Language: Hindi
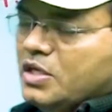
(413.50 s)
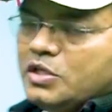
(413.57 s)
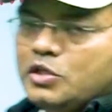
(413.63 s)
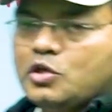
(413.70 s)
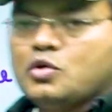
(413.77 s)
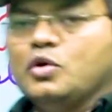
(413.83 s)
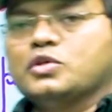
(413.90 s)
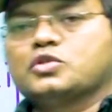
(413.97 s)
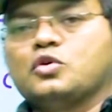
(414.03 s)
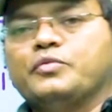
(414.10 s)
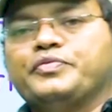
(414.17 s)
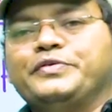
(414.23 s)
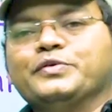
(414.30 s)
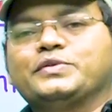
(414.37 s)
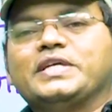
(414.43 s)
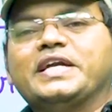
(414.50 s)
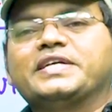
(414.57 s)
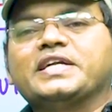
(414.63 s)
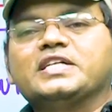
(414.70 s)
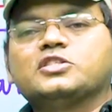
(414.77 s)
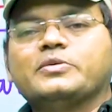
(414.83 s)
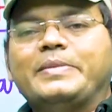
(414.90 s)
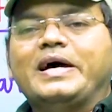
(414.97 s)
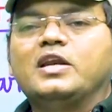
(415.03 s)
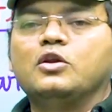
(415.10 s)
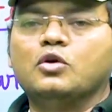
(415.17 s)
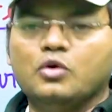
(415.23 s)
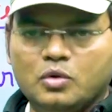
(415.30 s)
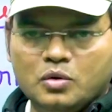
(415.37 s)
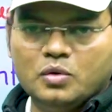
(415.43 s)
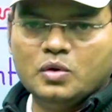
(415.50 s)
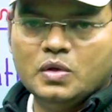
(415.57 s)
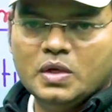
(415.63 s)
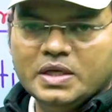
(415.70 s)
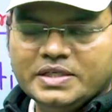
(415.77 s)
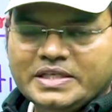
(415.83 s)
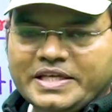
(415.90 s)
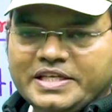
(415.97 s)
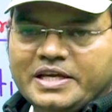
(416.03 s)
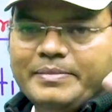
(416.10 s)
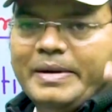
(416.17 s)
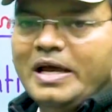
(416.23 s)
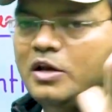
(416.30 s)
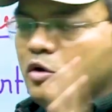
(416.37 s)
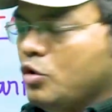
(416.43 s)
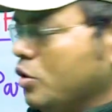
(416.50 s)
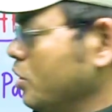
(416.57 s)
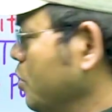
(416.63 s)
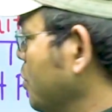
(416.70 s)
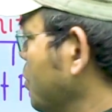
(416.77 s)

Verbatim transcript: देखो इसको फ्यूचर टेंस मान लो या ये मान लो